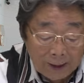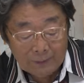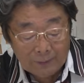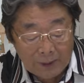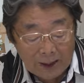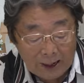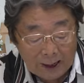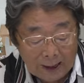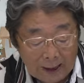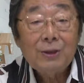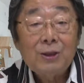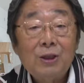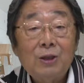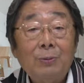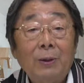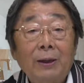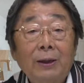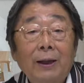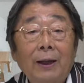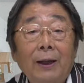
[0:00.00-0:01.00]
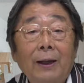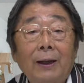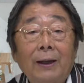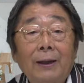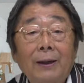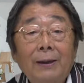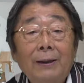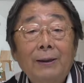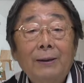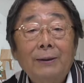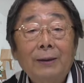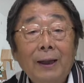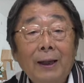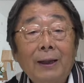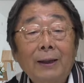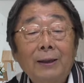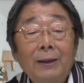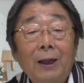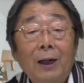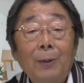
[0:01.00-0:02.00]
まあ、千葉で
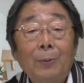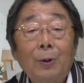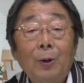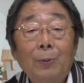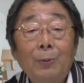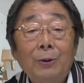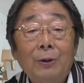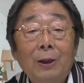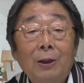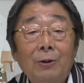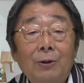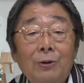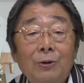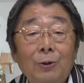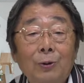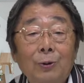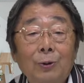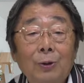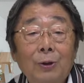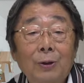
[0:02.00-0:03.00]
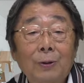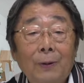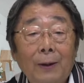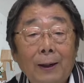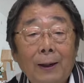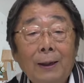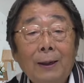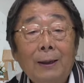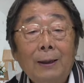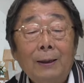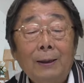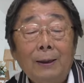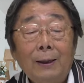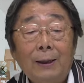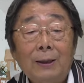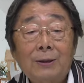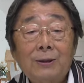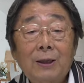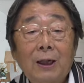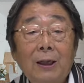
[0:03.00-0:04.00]
ね、テレビを見ている人にとっては、
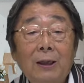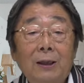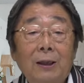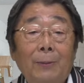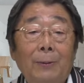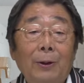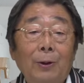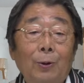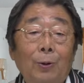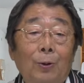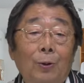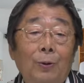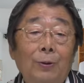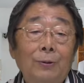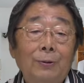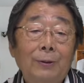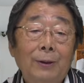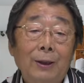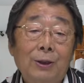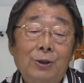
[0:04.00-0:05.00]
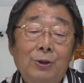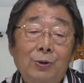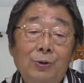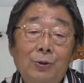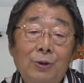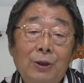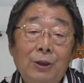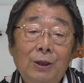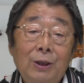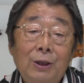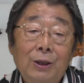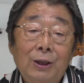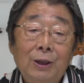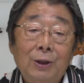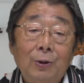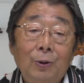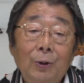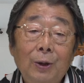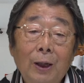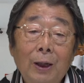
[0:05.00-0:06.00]
え埼玉の、ね、衆議院議
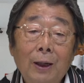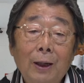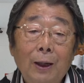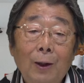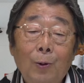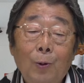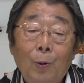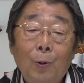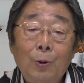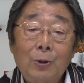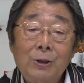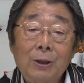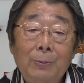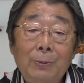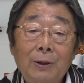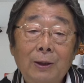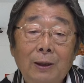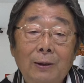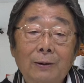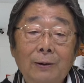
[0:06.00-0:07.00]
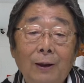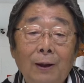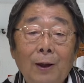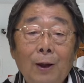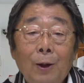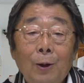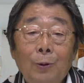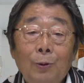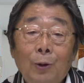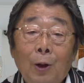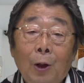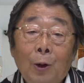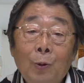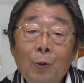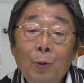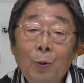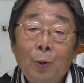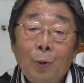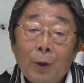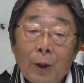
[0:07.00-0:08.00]
員の、ね、候補者見たって
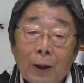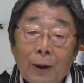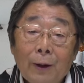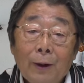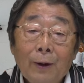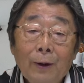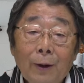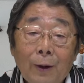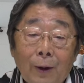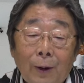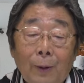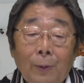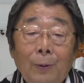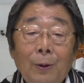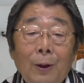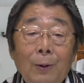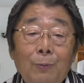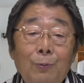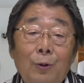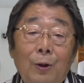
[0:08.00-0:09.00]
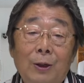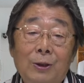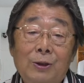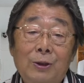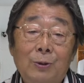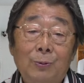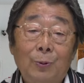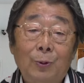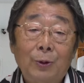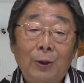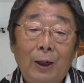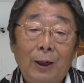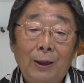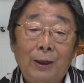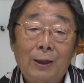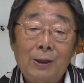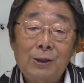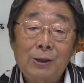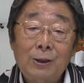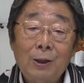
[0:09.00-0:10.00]
何のね、えプラスにもなら
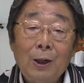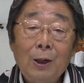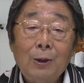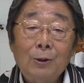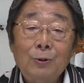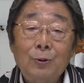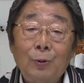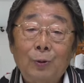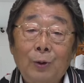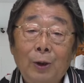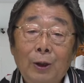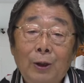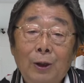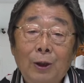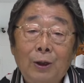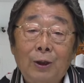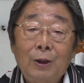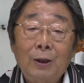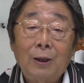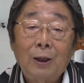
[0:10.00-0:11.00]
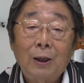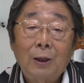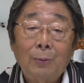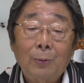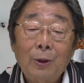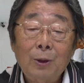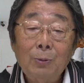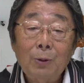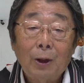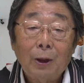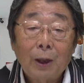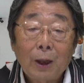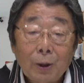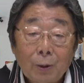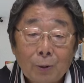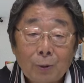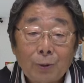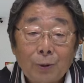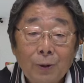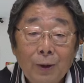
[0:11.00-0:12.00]
ないしそんな意見聞いてても意味はない
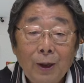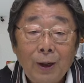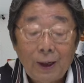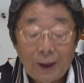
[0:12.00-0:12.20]
よと